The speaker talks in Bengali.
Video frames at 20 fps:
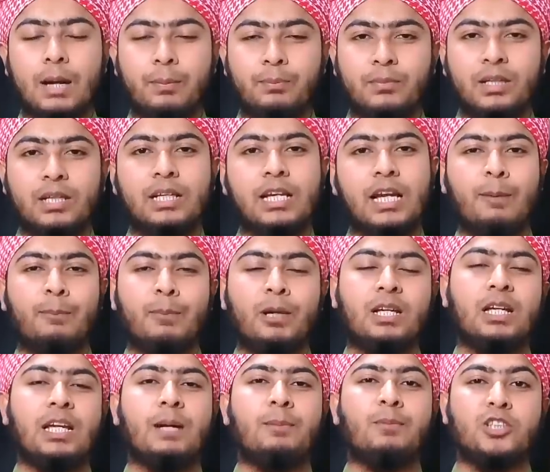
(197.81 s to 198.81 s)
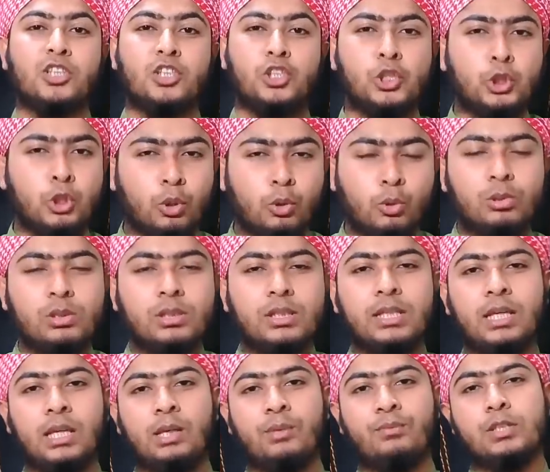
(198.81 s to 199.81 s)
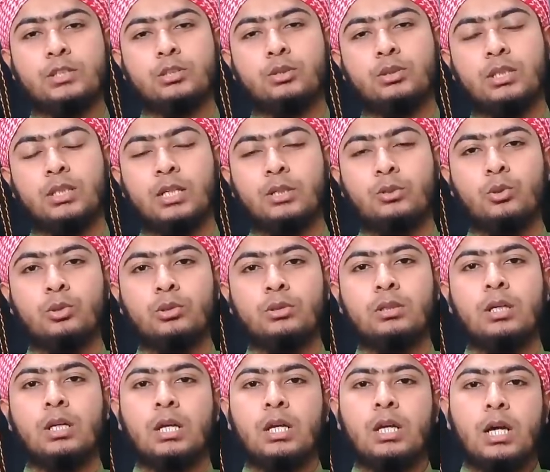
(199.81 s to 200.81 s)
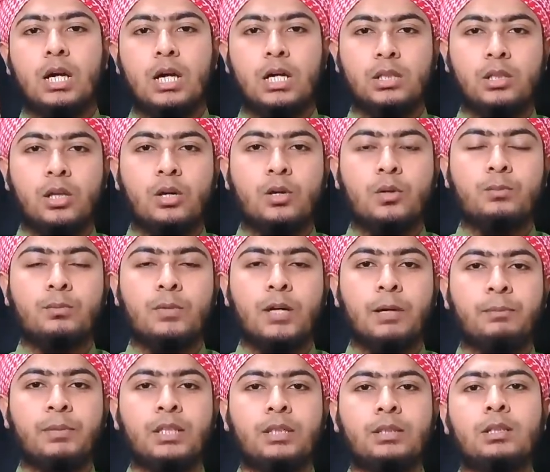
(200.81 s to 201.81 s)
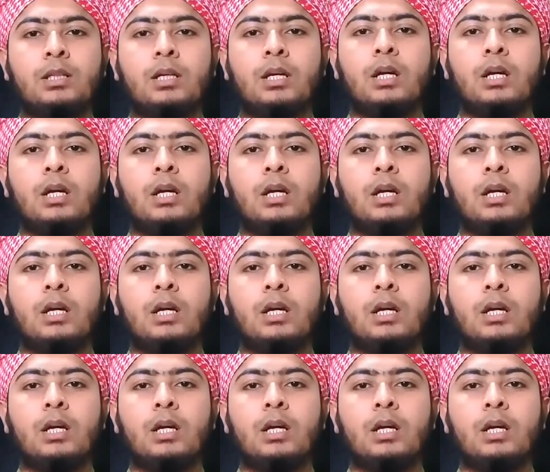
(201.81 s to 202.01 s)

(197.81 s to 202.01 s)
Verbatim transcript: আপনাকে আমাকে আমাদের সকলকে হেফাজতে রাখুন আল্লাহ আমিন